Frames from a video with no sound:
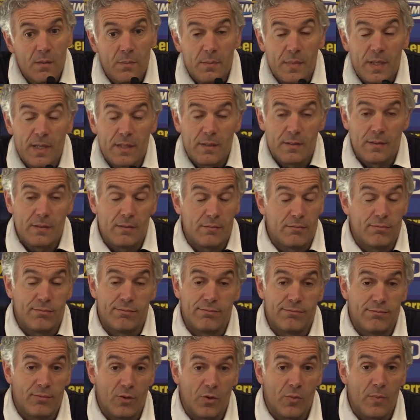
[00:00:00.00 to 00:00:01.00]
Beh,
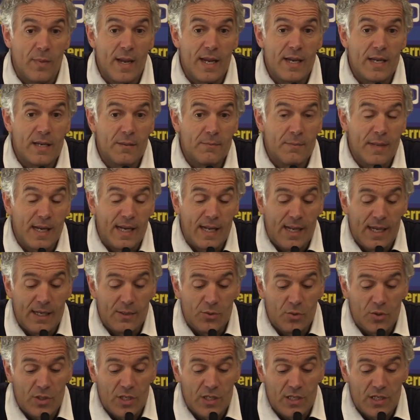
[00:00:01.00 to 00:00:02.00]
ormai il
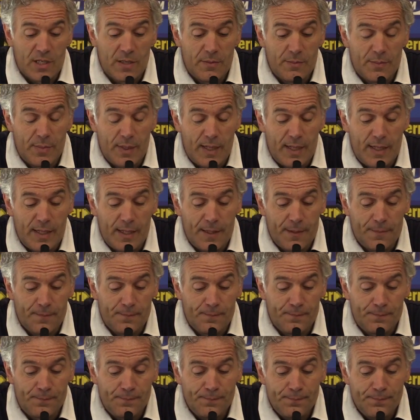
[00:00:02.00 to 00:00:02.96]
mercato c'è sempre,